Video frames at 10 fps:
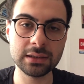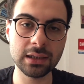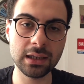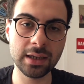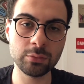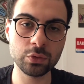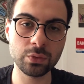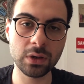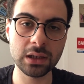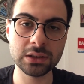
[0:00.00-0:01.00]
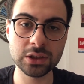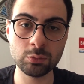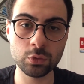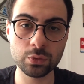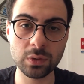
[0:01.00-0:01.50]
İtalyan mutfağı,
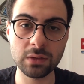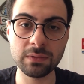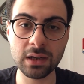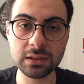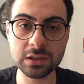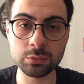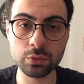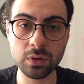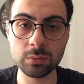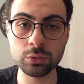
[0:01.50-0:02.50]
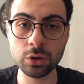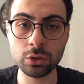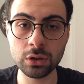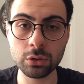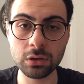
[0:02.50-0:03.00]
Çin mutfağı, Fransız mutfağı buna
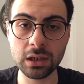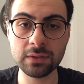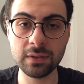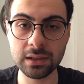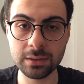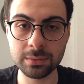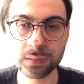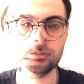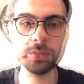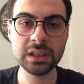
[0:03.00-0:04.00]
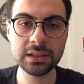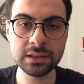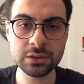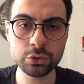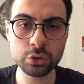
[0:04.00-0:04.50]
örnek olarak verilebilir.
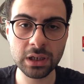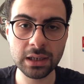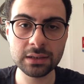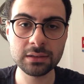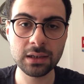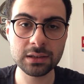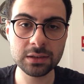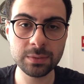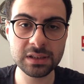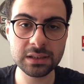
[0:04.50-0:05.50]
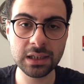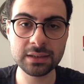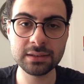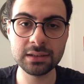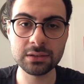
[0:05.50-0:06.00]
Bildiğiniz üzere tatlı
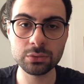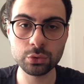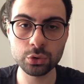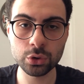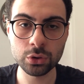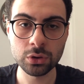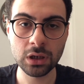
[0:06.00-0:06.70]
besinler dilin ucu,